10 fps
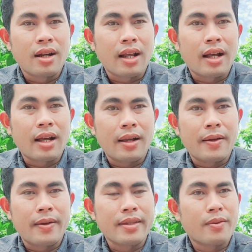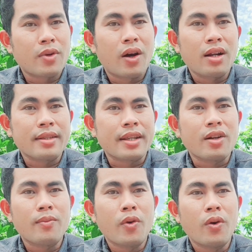À, trong đó là chị
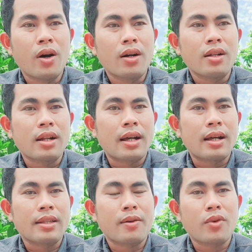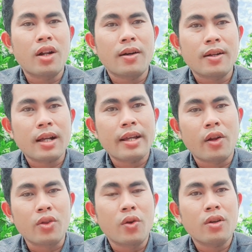có mua là trong đó là cái
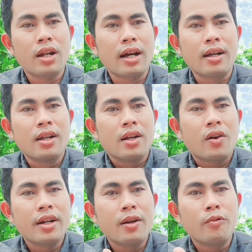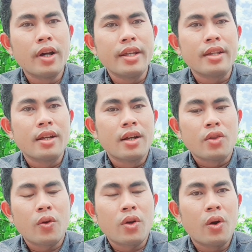loại thuốc đó là có đơn quy,
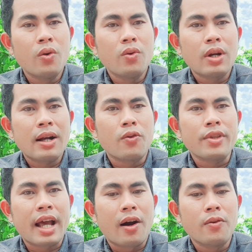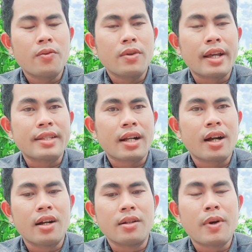thuốc cứu, lá hũ chảo, nghệ sa
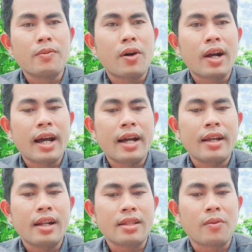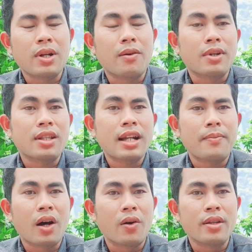cừ, bông ngò gai, là tổng cộng là tới
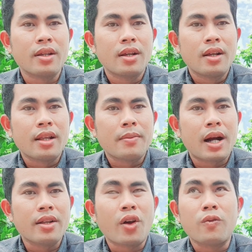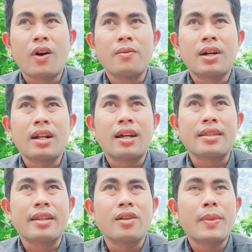năm loại. Nhưng mà ở chỗ Phong á, là
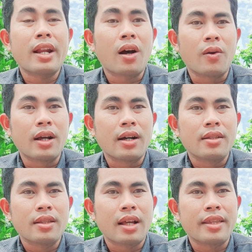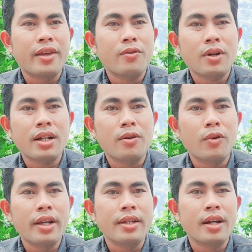chỉ có mấy loại à, là thiếu cái
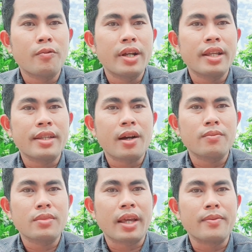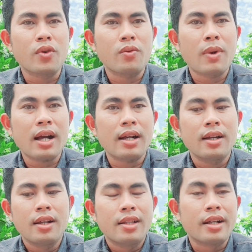đơn quy. Đơn quy thì trong tiệm thuốc Bắc á,
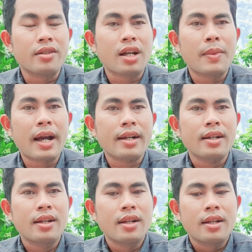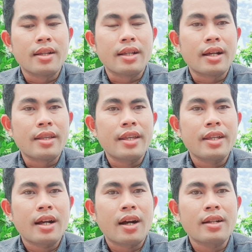thì người ta bán. Thì
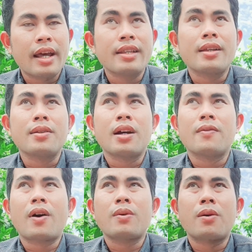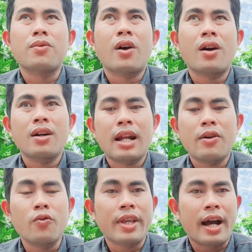với ở đây thì Phong không có lá
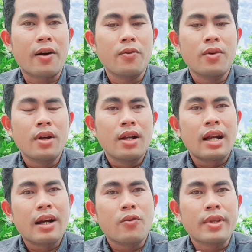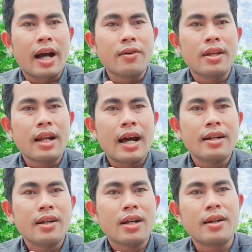ngũ chảo. Lá ngũ chảo thì lá
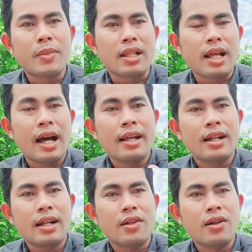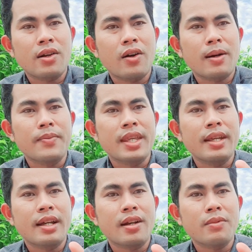nó hình bàn tay, là nó có năm
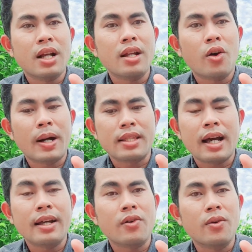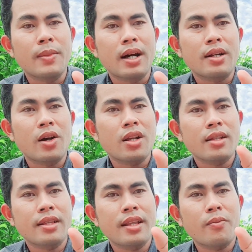chia giống như cái đôi bàn tay của mà đó,
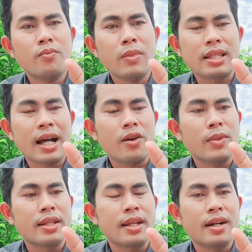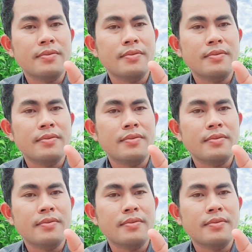giống bàn tay của mình vậy đó.